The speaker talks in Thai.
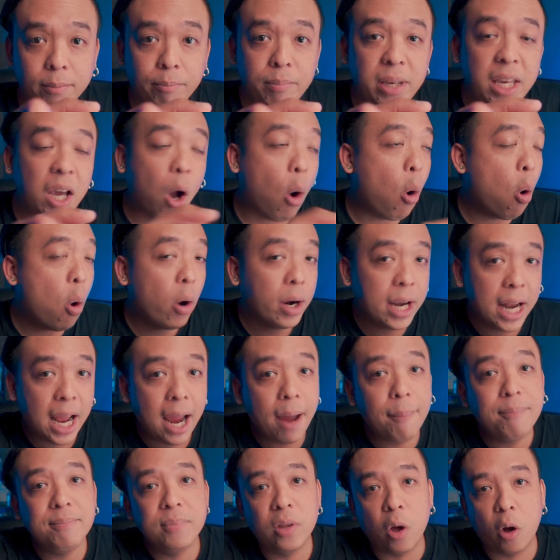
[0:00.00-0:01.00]
มีโค้ดนะค
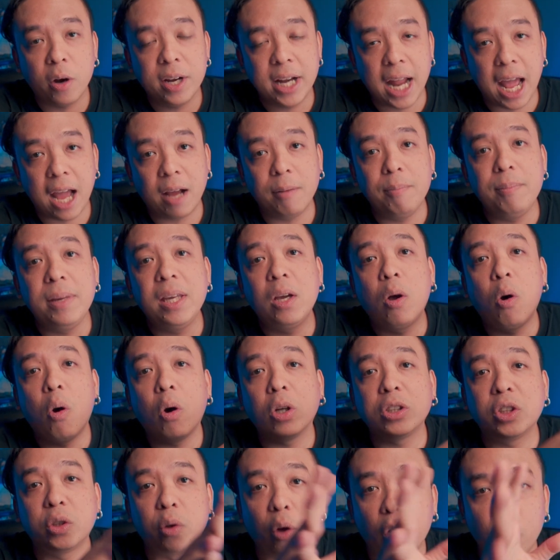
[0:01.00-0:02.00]
รับ หนอนหนัง มีโค้
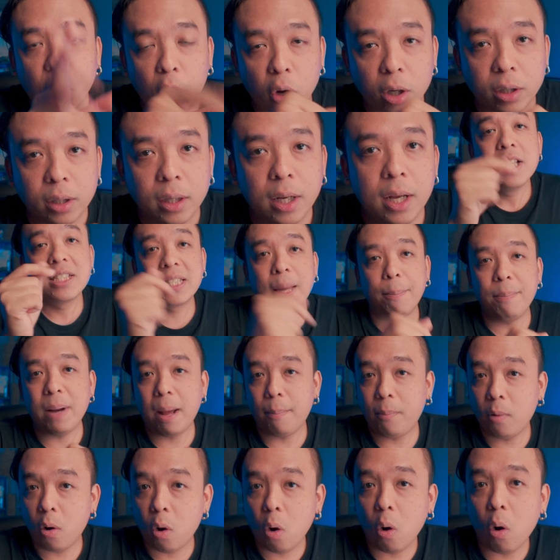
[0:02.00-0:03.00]
ดส่วนลดสำหรั
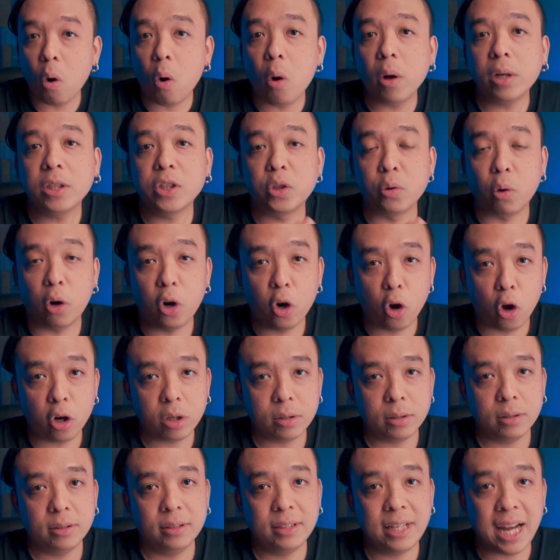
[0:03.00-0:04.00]
บโค้ดส่วนลด
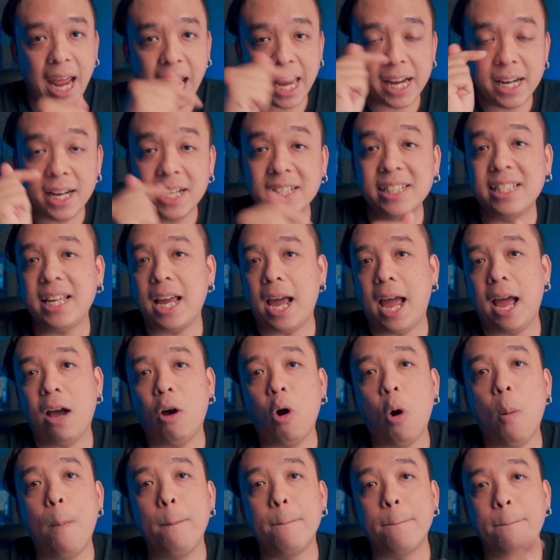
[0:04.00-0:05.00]
ในเดือนสิงหา
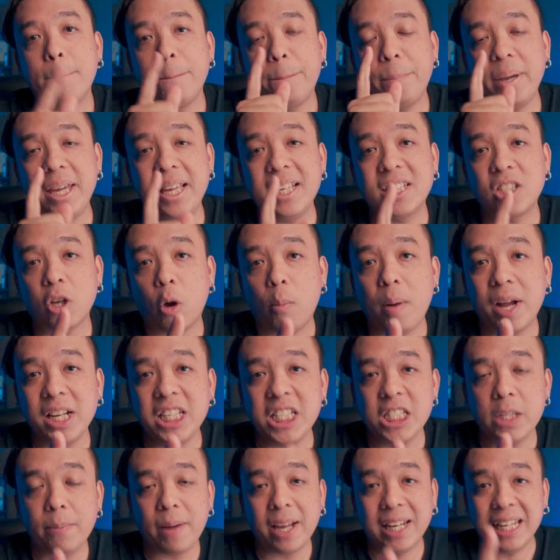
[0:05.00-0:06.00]
คม ปี
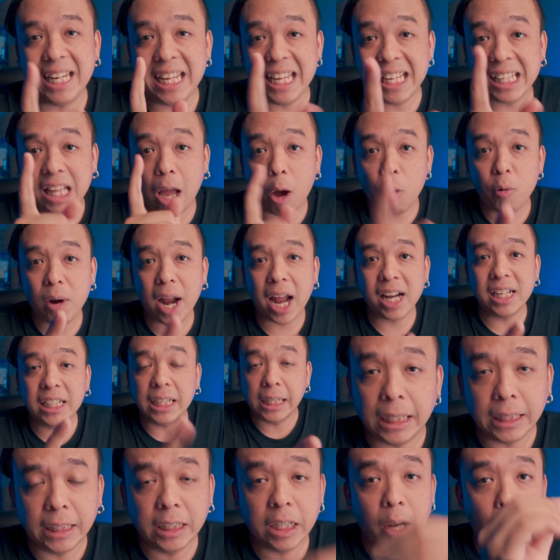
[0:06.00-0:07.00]
2021 นี้เท่านั้น
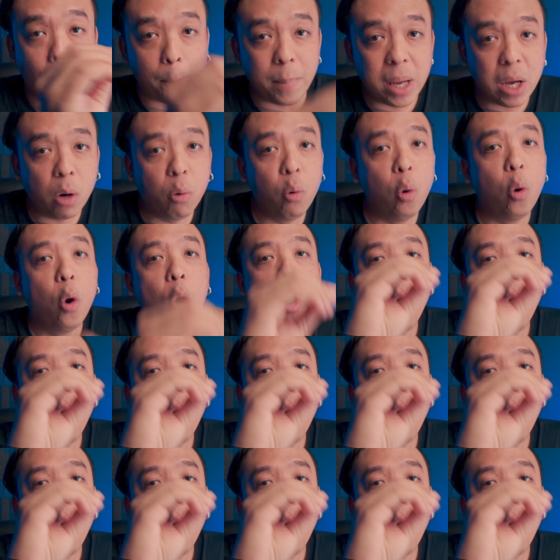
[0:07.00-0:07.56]
คือ W